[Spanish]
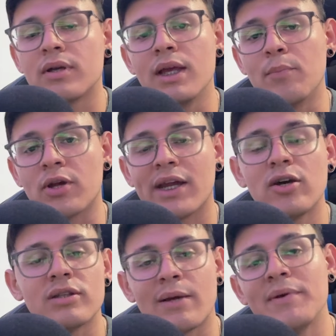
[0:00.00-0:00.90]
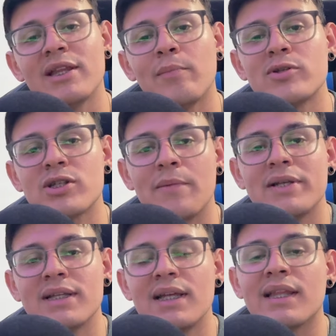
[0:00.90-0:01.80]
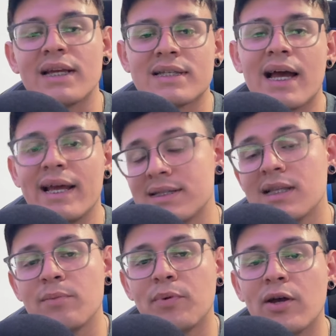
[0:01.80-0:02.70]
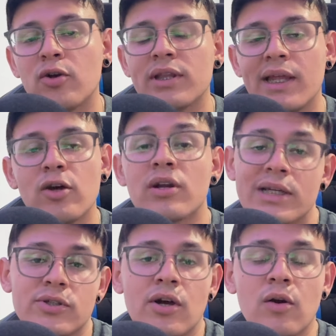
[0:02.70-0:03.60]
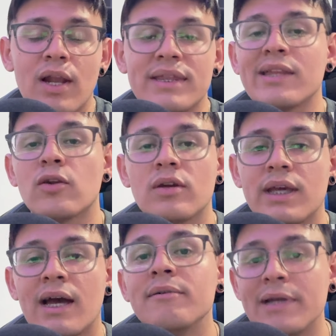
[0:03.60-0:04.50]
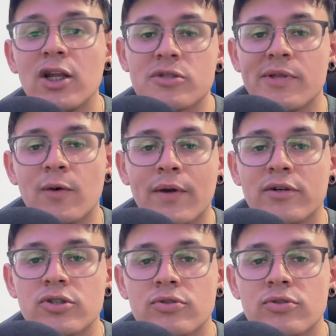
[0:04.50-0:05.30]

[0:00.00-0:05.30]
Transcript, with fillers: y por qué no, también te puedes suscribir si te interesa este tipo de contenido relacionado con la tecnología y los videojuegos.